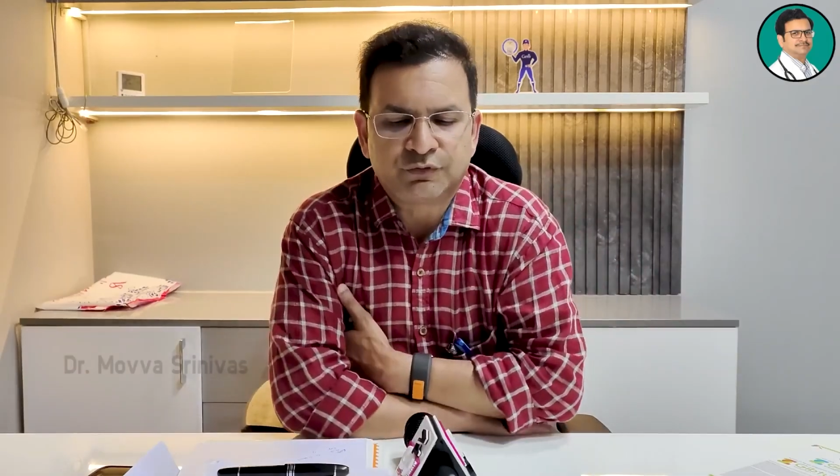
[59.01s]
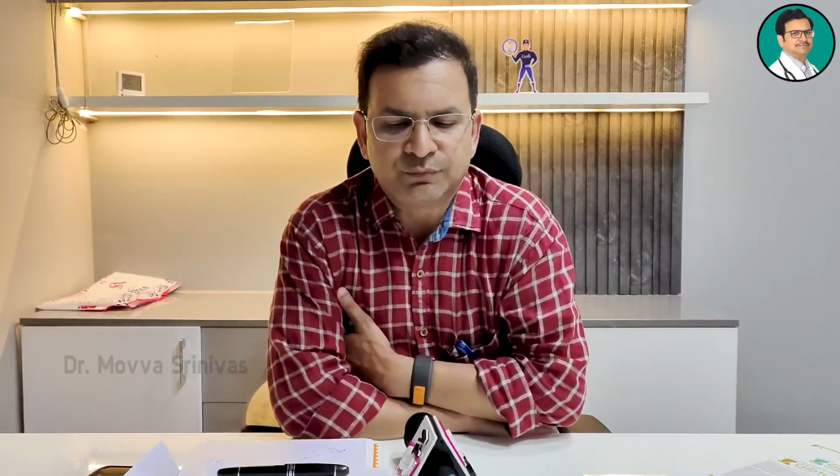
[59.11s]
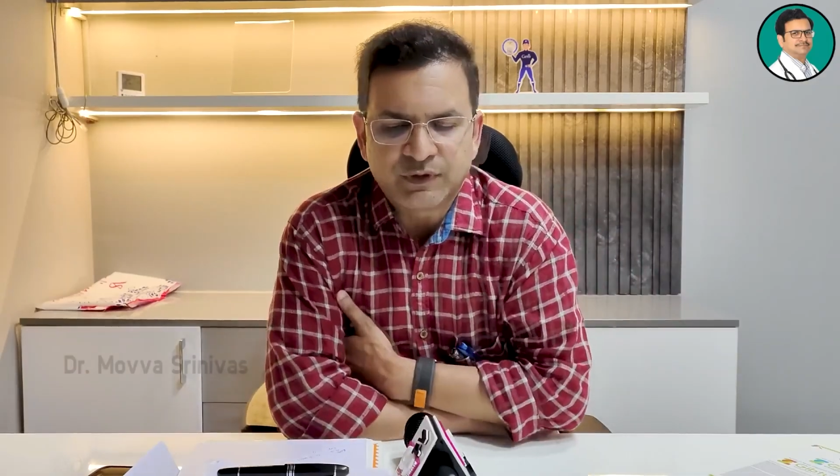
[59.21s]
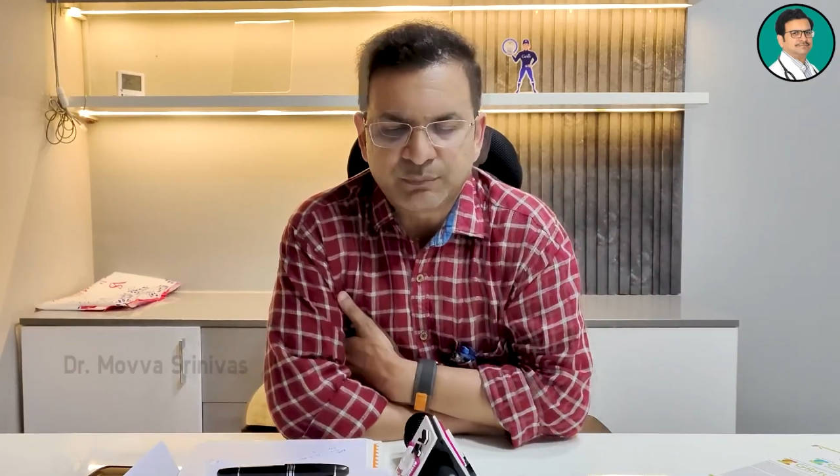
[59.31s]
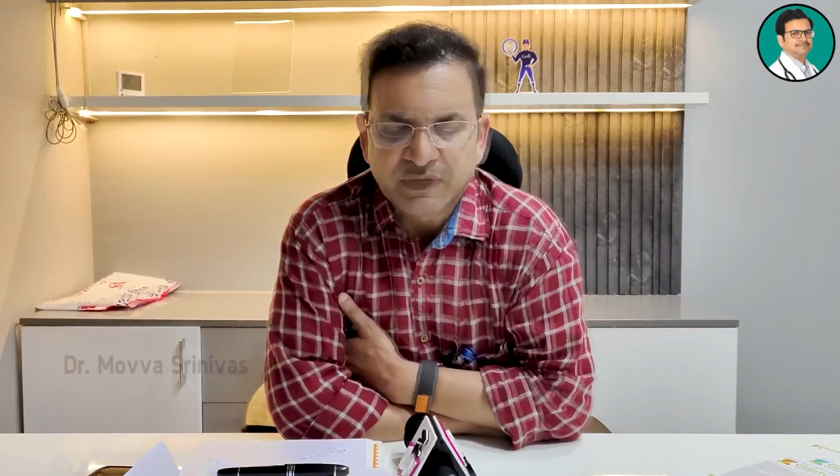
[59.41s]

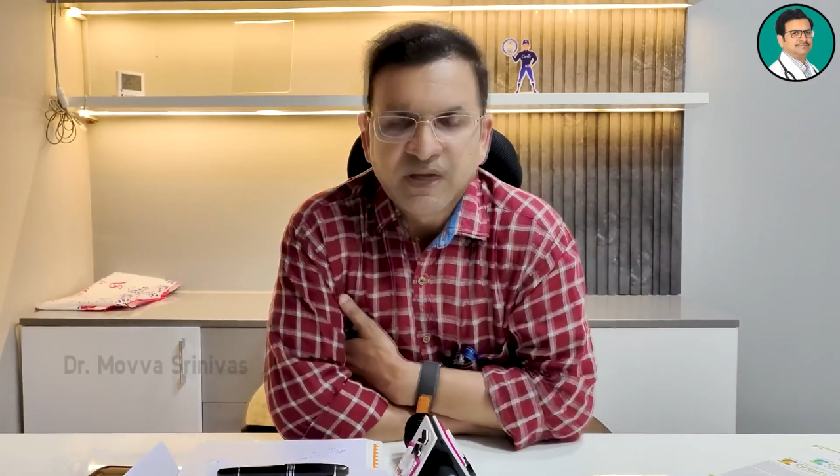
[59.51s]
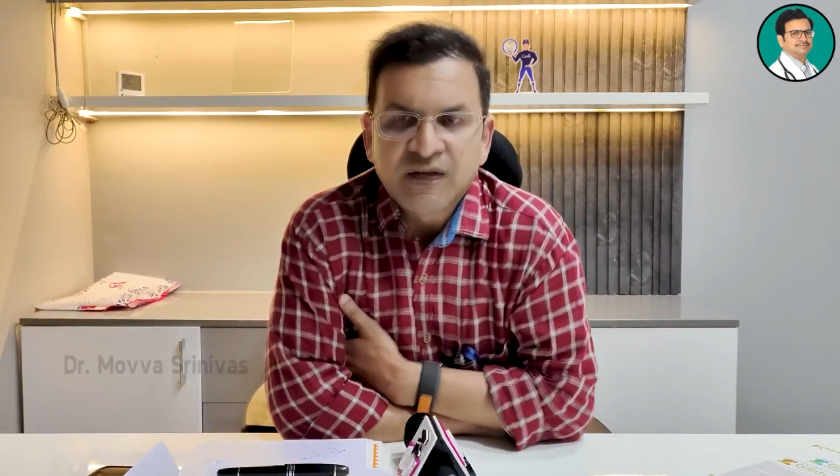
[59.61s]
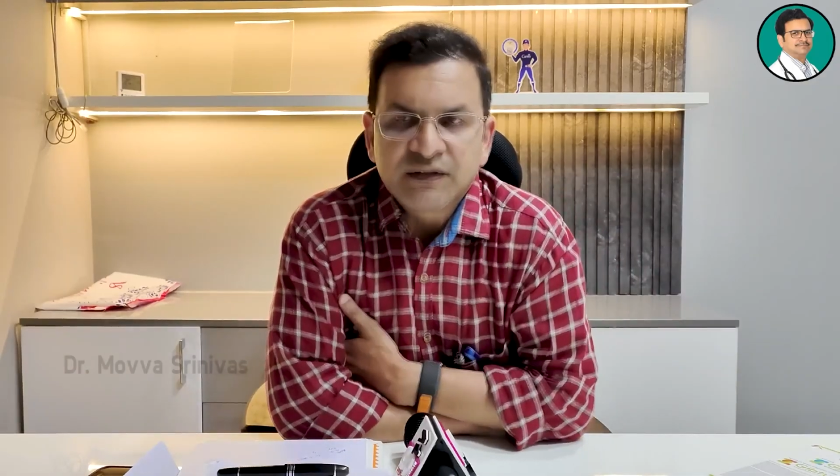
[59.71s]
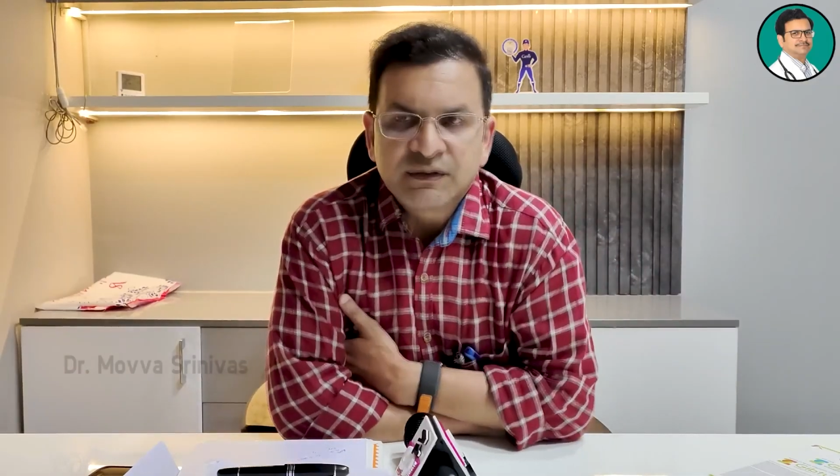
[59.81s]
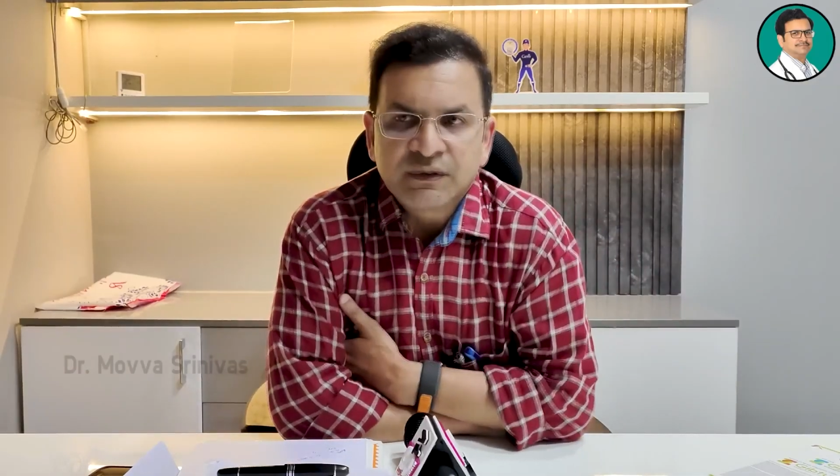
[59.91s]
ఉంటుంది
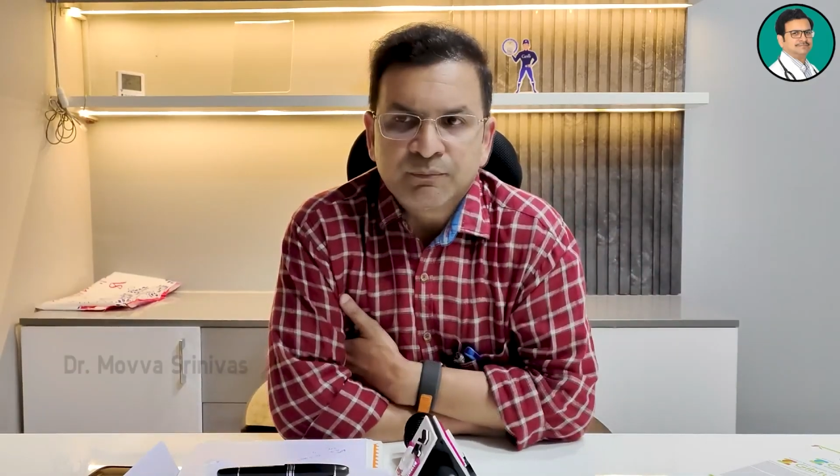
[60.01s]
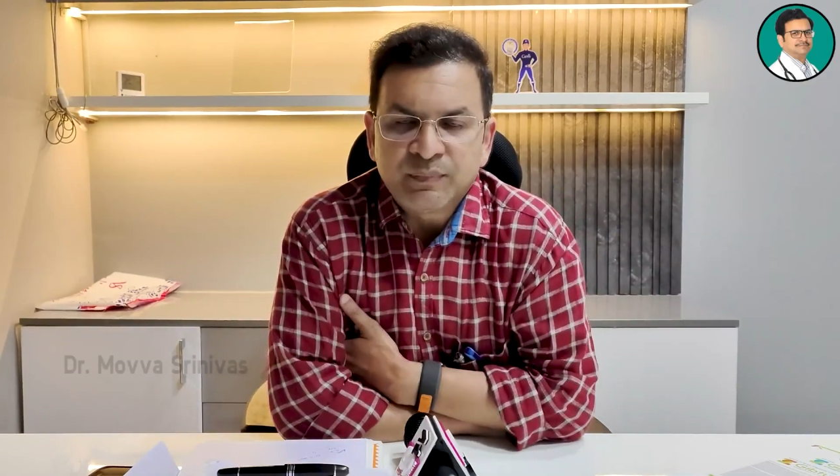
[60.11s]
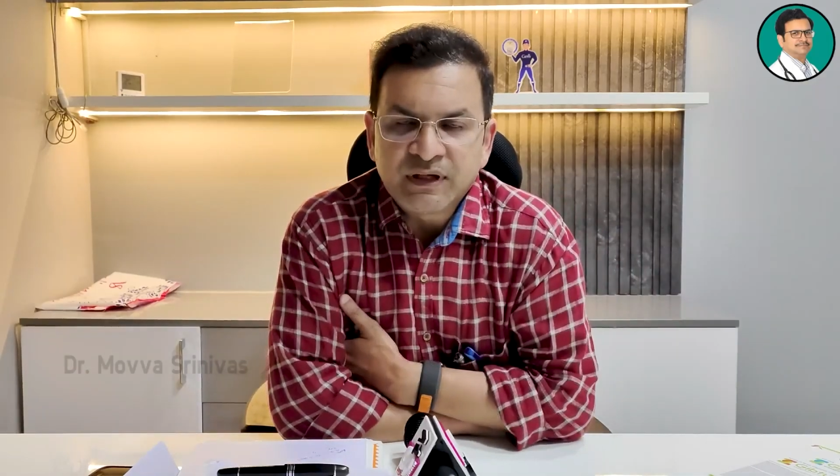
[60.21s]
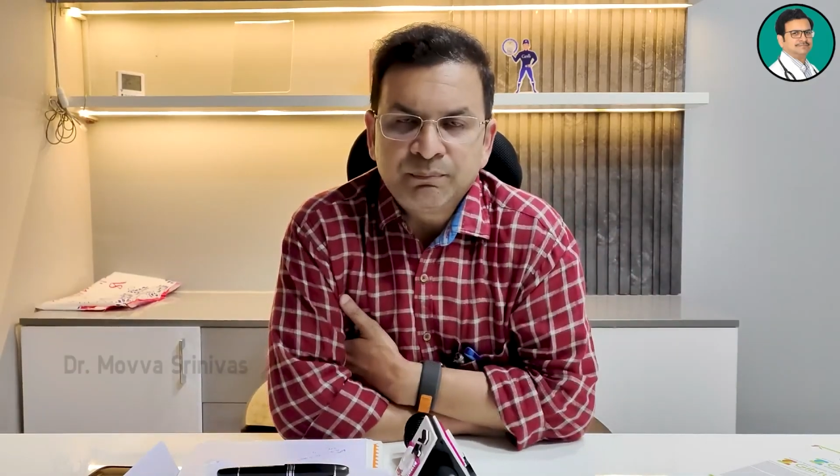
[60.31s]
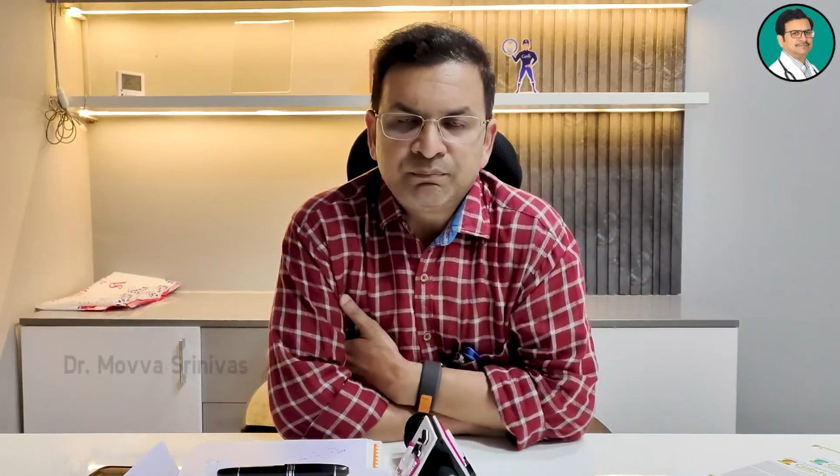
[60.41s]

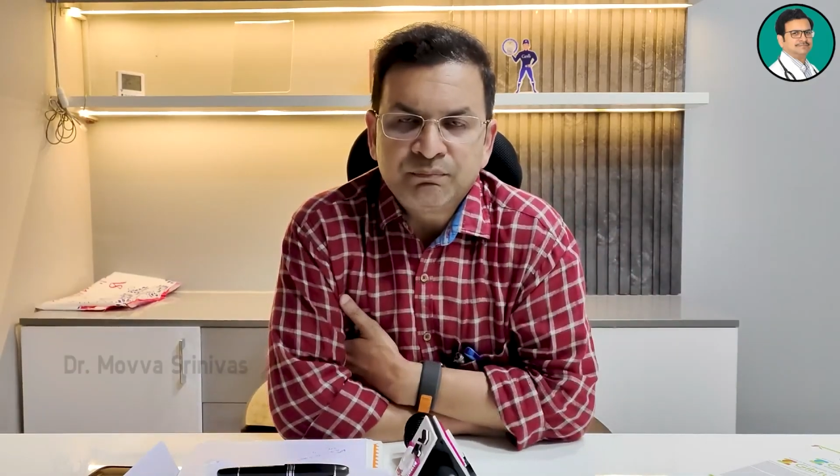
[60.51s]
బీ